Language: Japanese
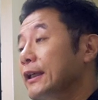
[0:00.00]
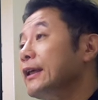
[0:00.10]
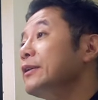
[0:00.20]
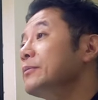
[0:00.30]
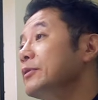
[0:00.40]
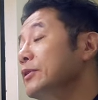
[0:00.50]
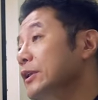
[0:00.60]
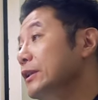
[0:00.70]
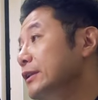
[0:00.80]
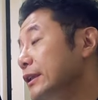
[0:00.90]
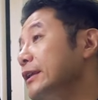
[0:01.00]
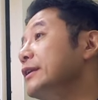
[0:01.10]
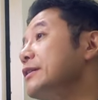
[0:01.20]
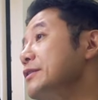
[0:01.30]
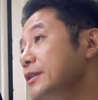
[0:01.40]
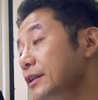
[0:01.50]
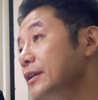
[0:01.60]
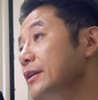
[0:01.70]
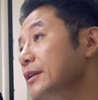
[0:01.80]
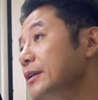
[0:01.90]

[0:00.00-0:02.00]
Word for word: たいなああいうのも出てきたし